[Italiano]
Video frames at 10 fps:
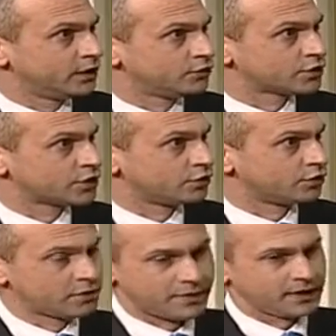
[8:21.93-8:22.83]
in un
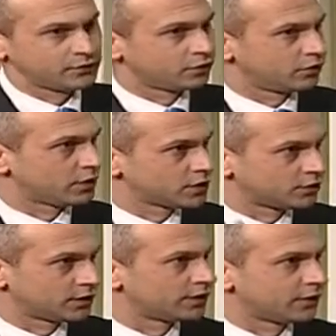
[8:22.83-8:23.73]
secondo momento, con la
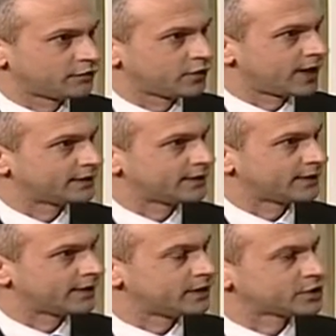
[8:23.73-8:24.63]
seconda
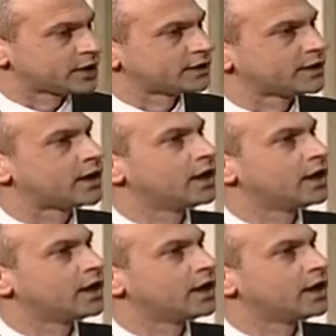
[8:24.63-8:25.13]
telefonata, eccetera. Sì, è